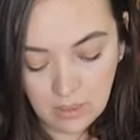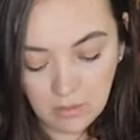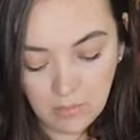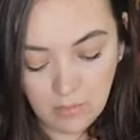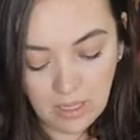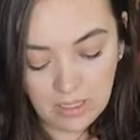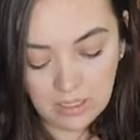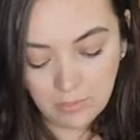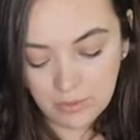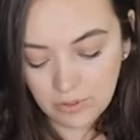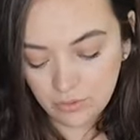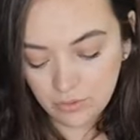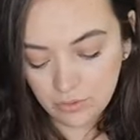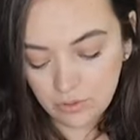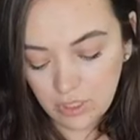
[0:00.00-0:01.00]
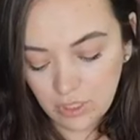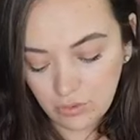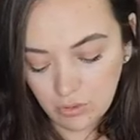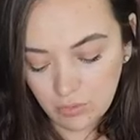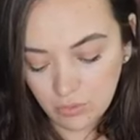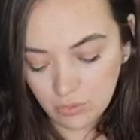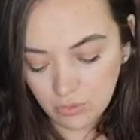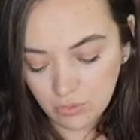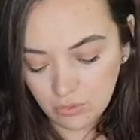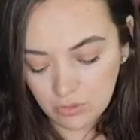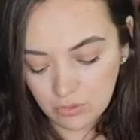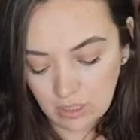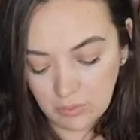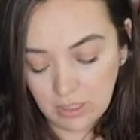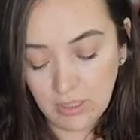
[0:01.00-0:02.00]
Madre, pues yo no sé, todo el mundo
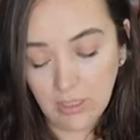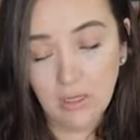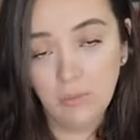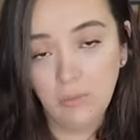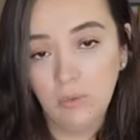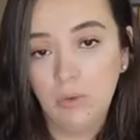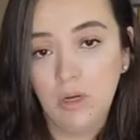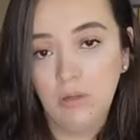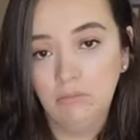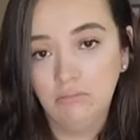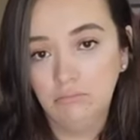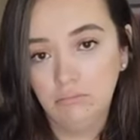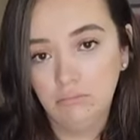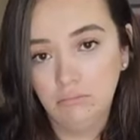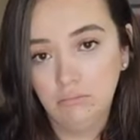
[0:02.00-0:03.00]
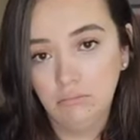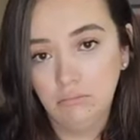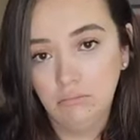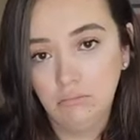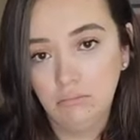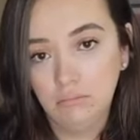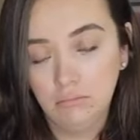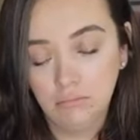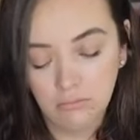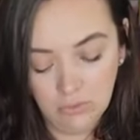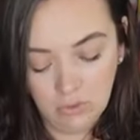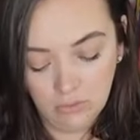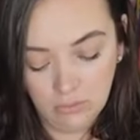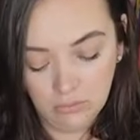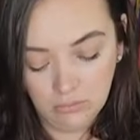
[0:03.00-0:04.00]
salvaría a la mamá.
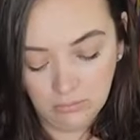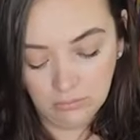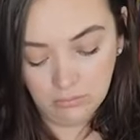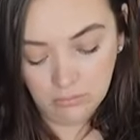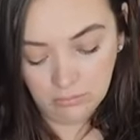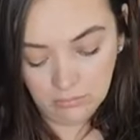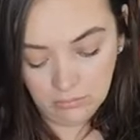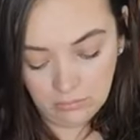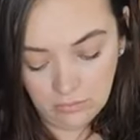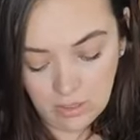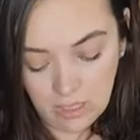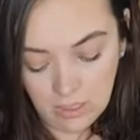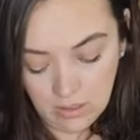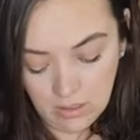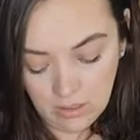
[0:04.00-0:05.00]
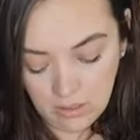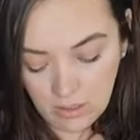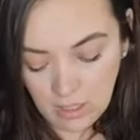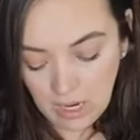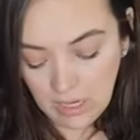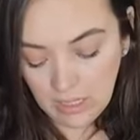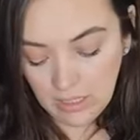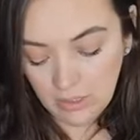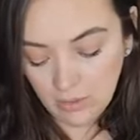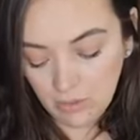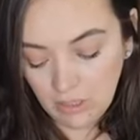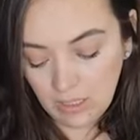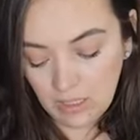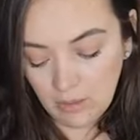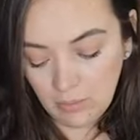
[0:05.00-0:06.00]
No. No, no sé. Al hijo
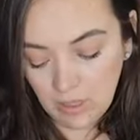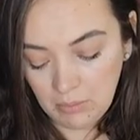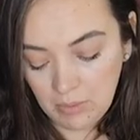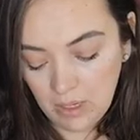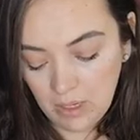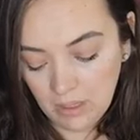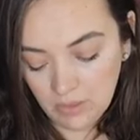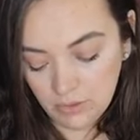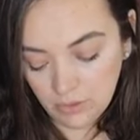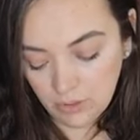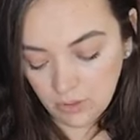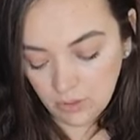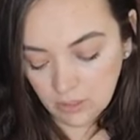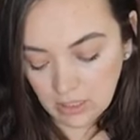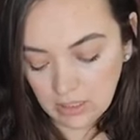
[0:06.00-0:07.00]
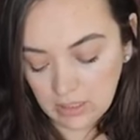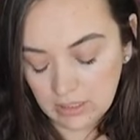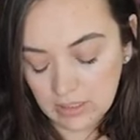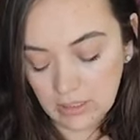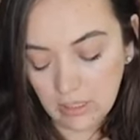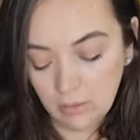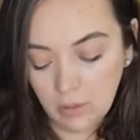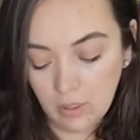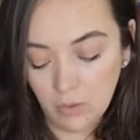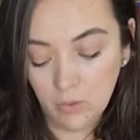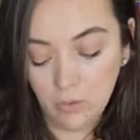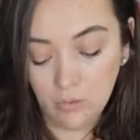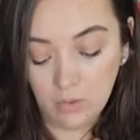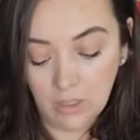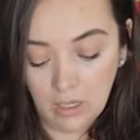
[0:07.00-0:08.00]
y a la mamá. Yo creo que a quién salva
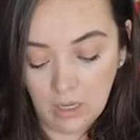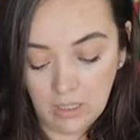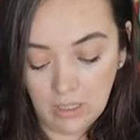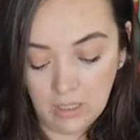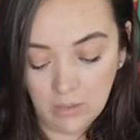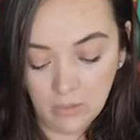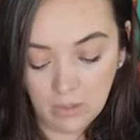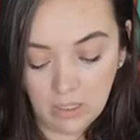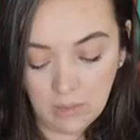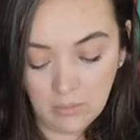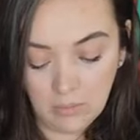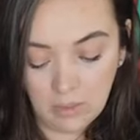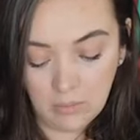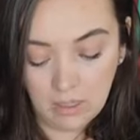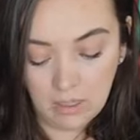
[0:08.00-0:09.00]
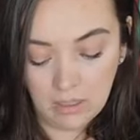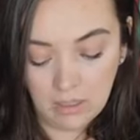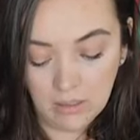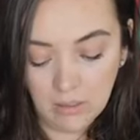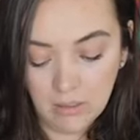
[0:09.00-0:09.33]
uno, al hijo y a la mamá.